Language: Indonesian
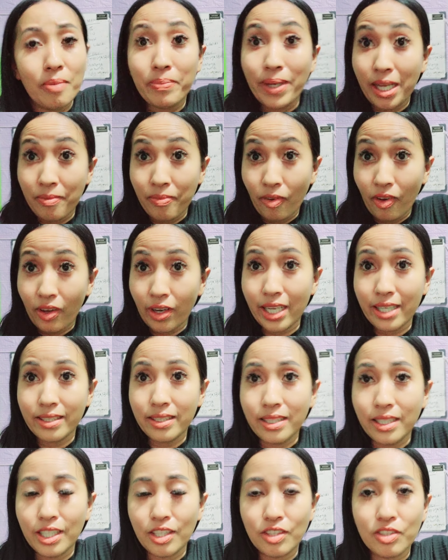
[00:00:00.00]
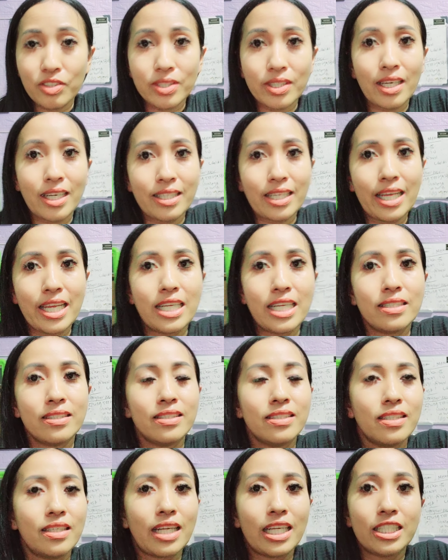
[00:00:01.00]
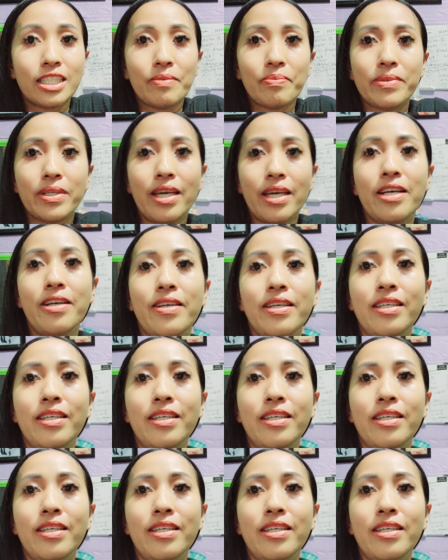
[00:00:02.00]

black forest itu segera tayang resepnya